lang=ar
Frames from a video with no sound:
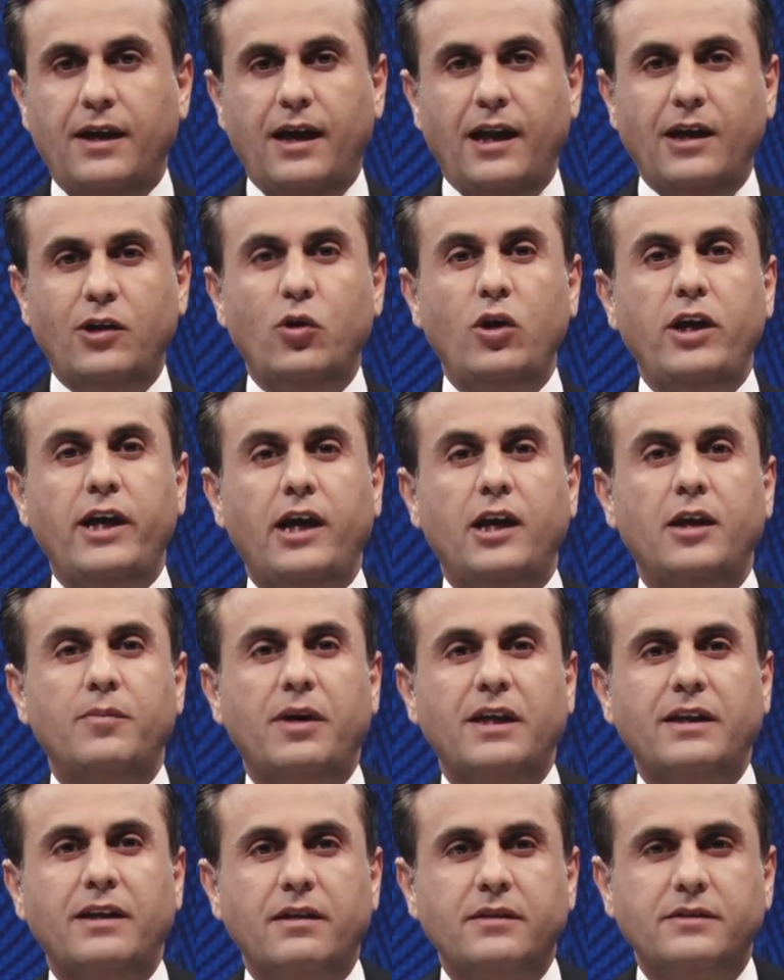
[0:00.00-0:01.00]
الكل يعلم
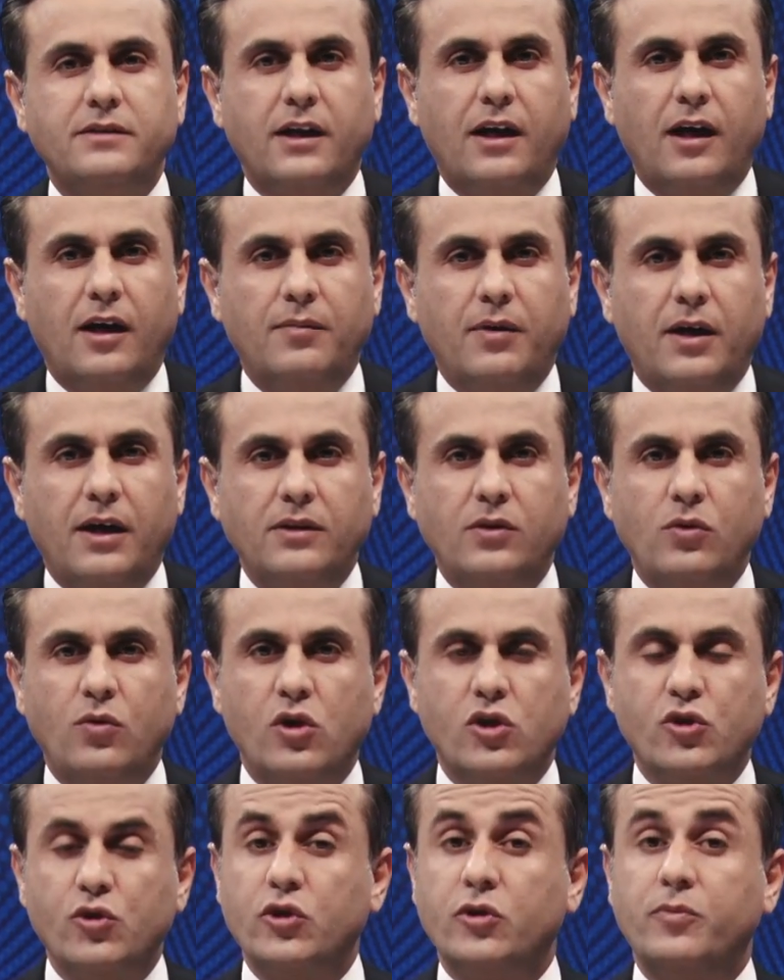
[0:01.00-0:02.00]
أن الانتخابات
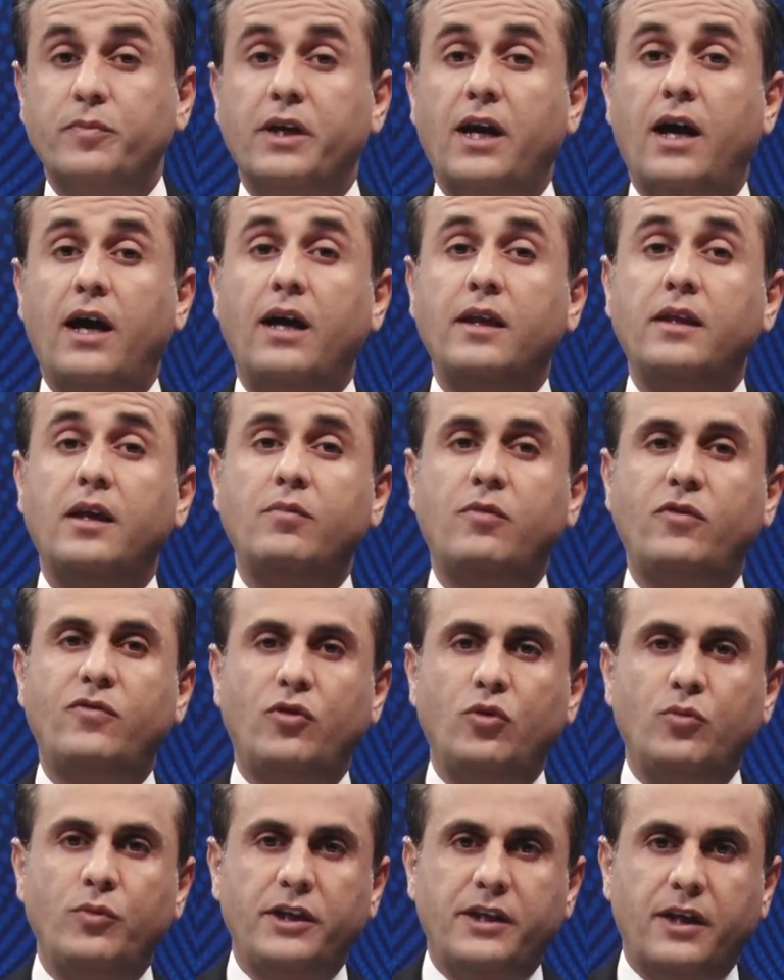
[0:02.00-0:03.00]
هو جزء من هذا
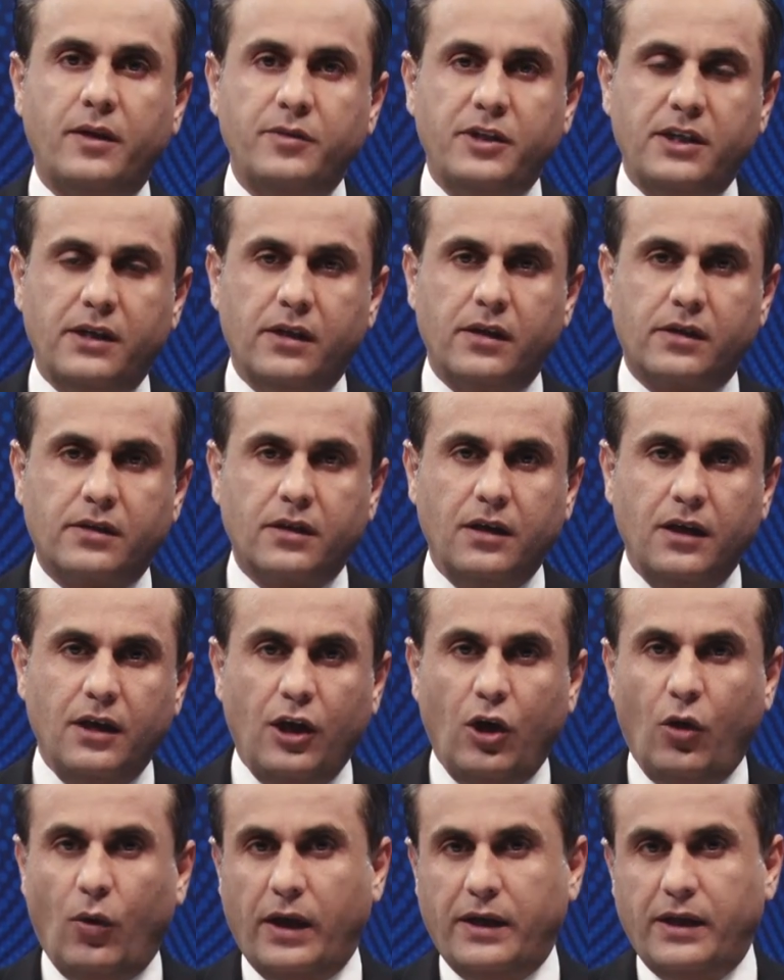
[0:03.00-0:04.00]
المفهوم الكبير،
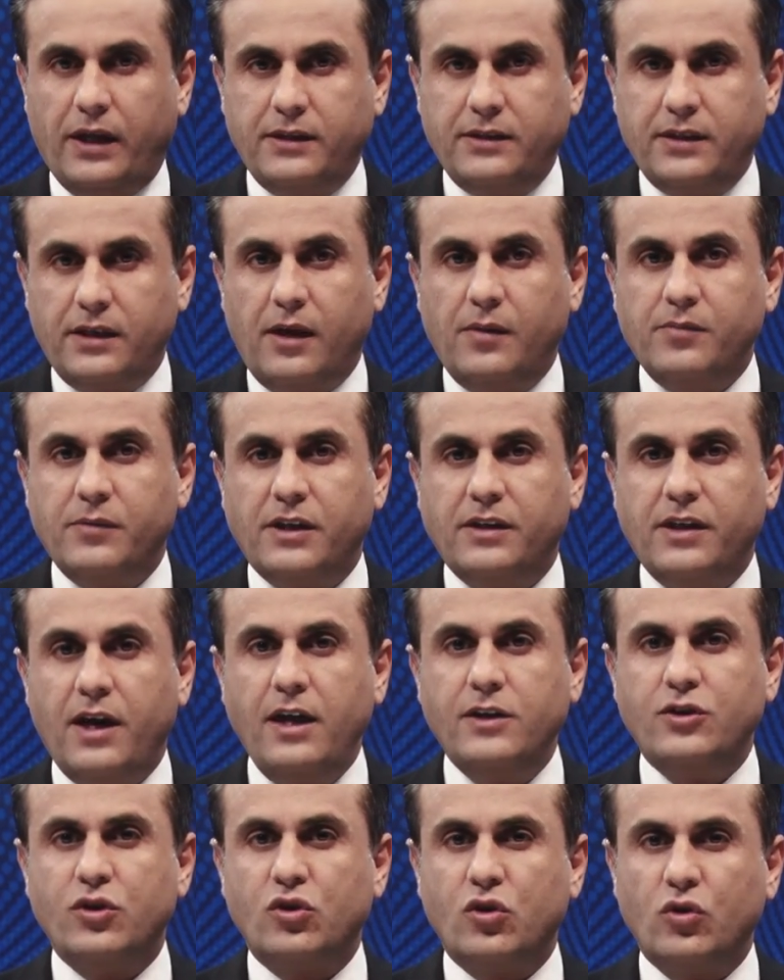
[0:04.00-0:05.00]
وأن احترام
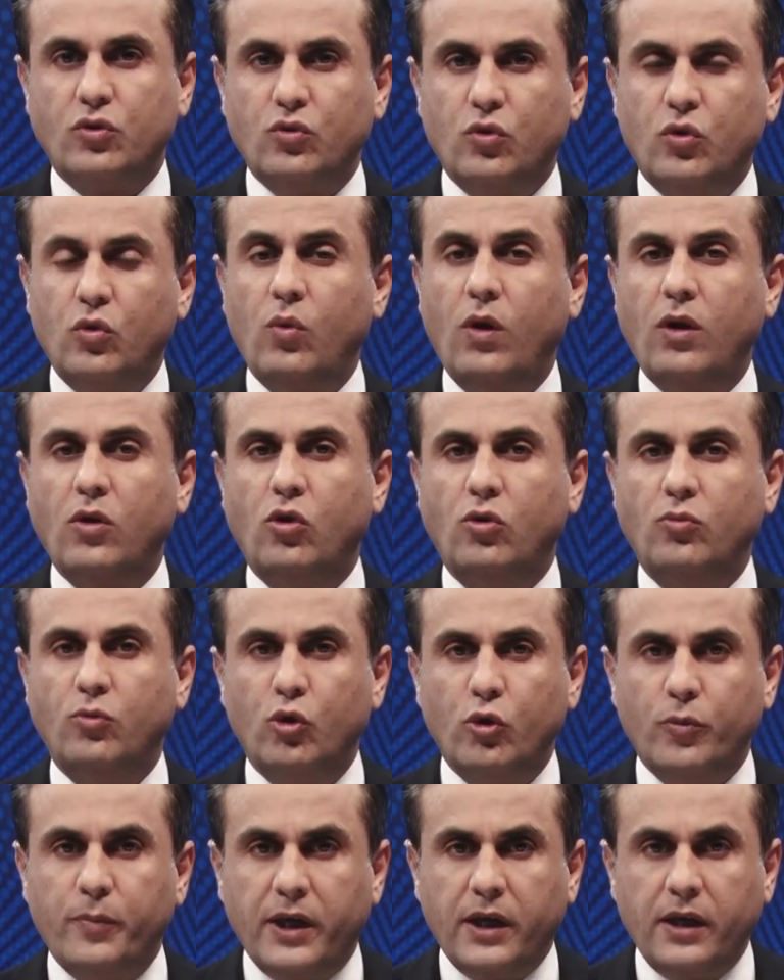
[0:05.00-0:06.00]
نتائج الصندوق
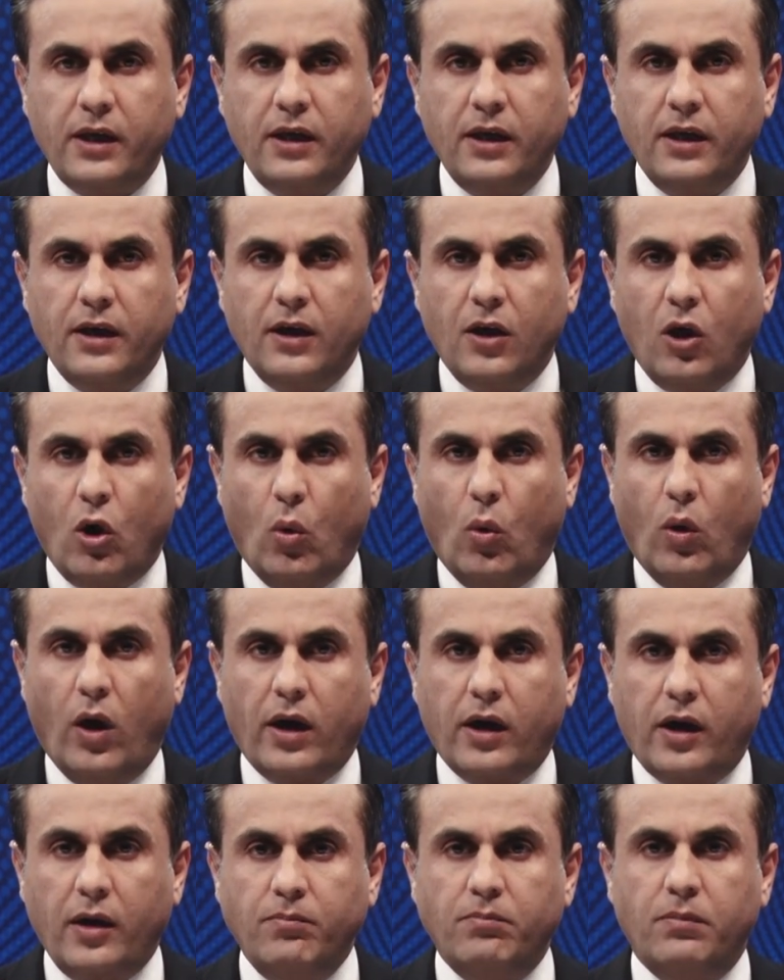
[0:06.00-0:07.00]
والقبول به هو
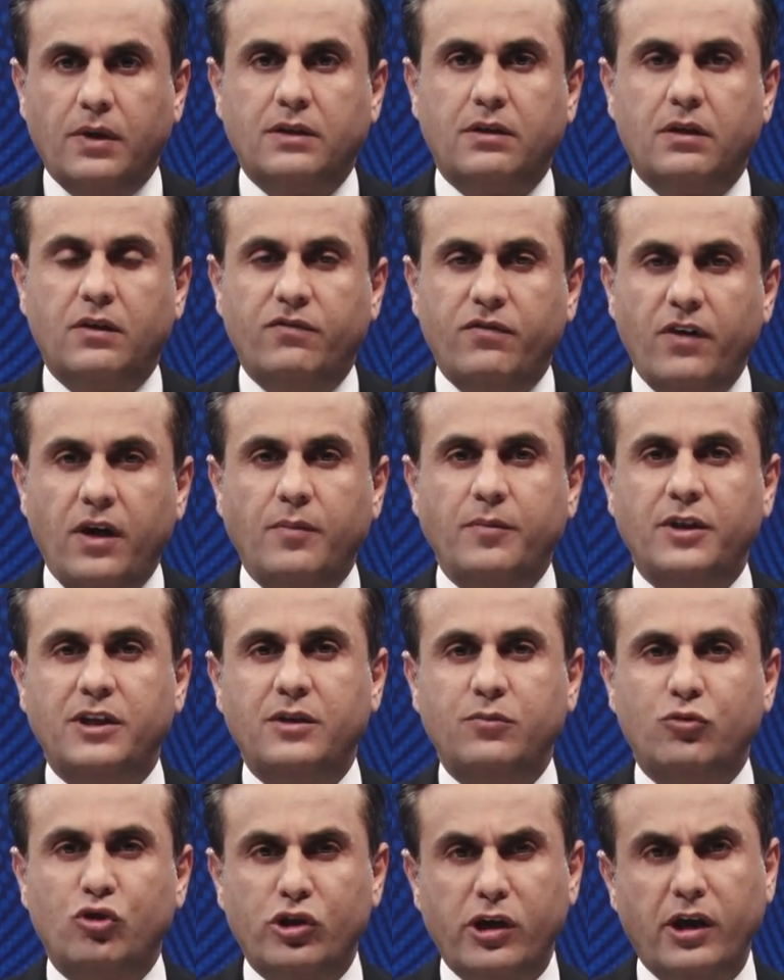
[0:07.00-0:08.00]
قمة الفهم
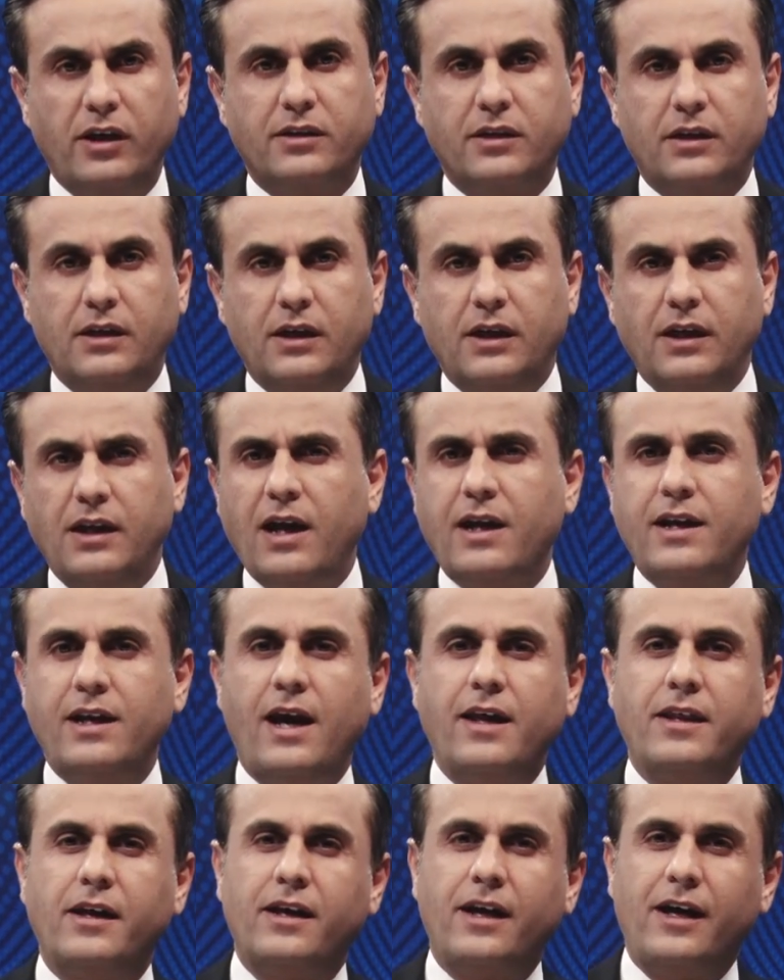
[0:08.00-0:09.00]
الديمقراطي، لكن
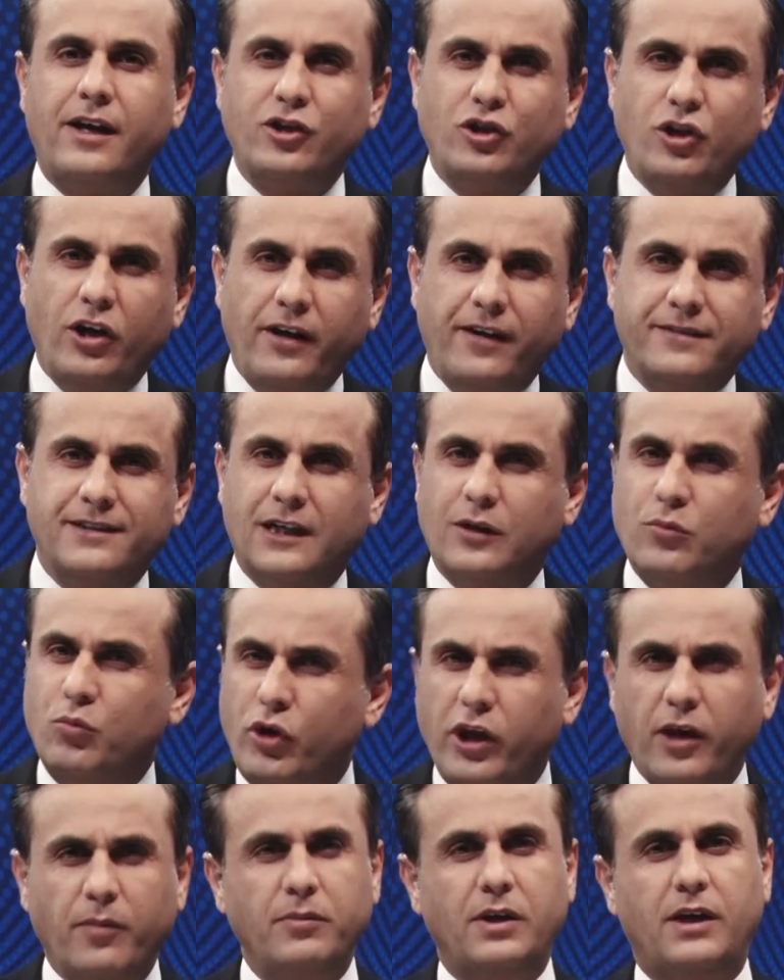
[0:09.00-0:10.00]
هذا خارج العراق مو
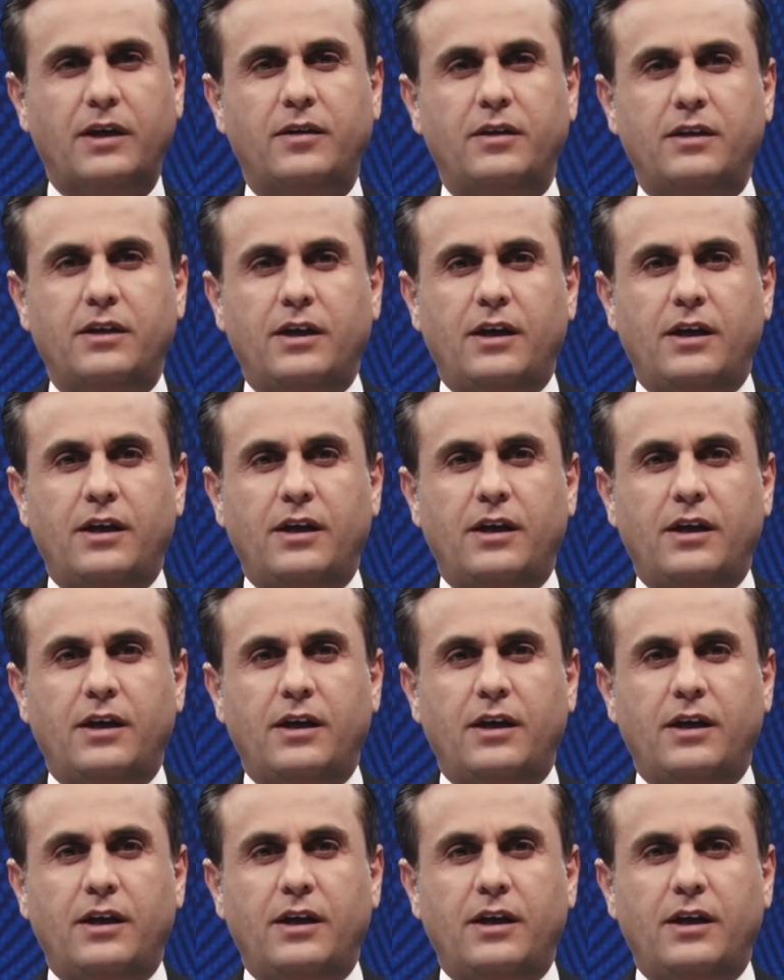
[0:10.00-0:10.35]
يمنه،